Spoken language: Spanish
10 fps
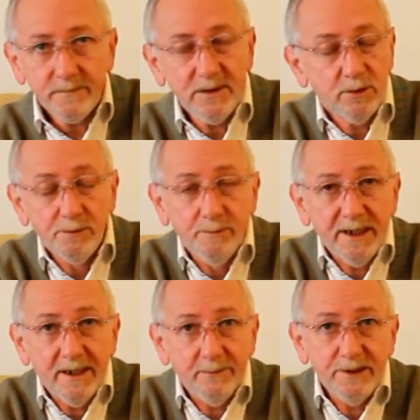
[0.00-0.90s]
como
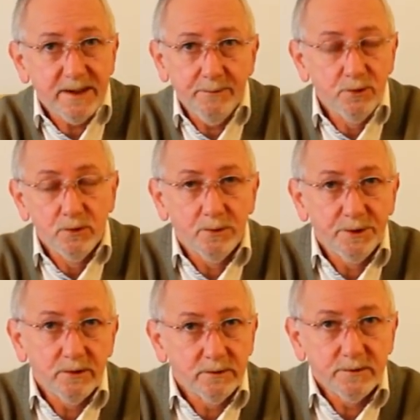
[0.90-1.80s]
para la visa B1 o
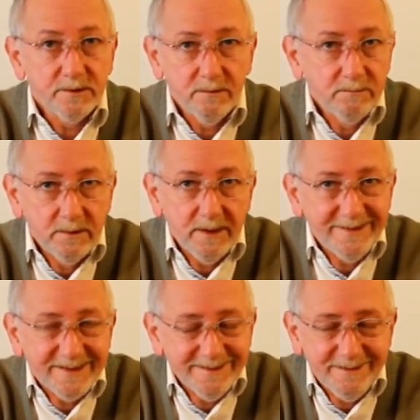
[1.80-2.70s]
B2,
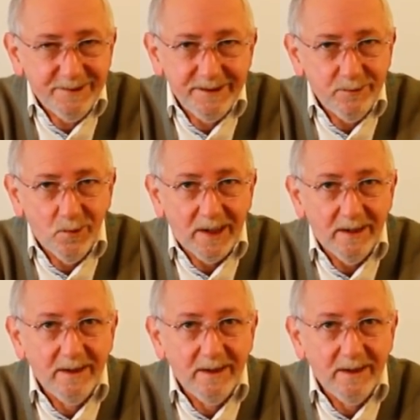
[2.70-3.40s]
exactamente igual.